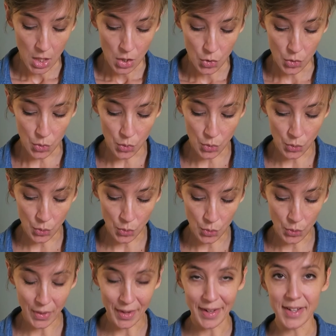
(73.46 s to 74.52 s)

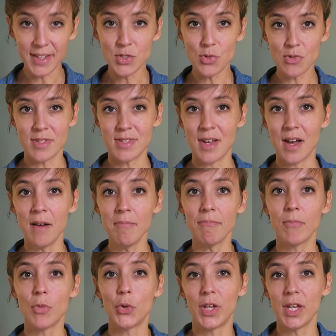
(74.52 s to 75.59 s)
nos résultats,
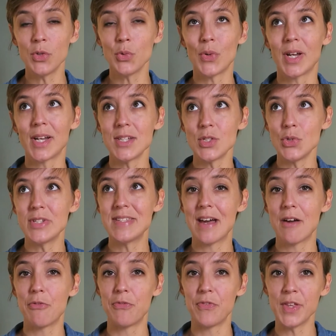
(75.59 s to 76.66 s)
ok, nos
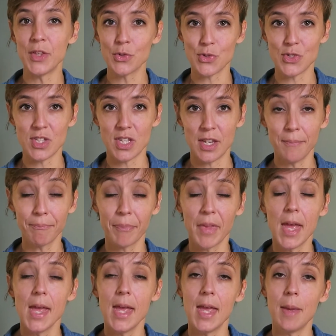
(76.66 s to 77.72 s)
résultats financiers,
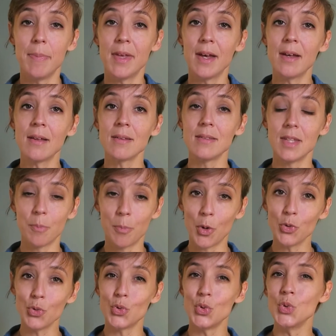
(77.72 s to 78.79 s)
eh bien,
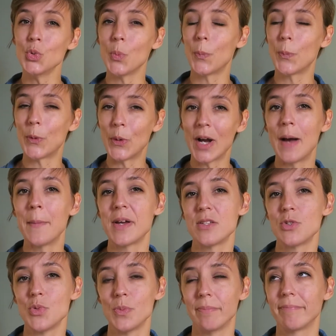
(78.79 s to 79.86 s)
dépendent d'une
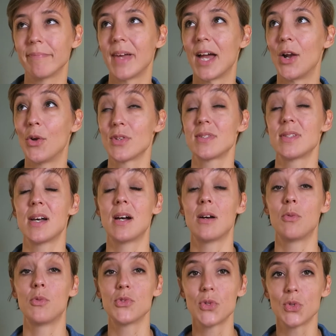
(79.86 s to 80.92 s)
programmation. Alors
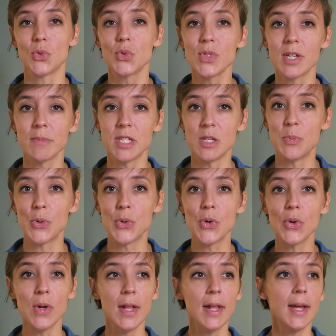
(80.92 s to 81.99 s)
ça, on s'en doute un petit
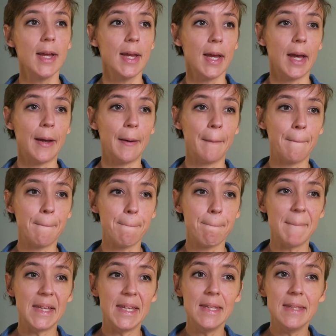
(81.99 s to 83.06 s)
peu. Euh,
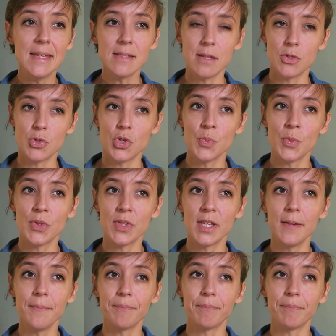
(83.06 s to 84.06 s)
l'idée, c'est de se demander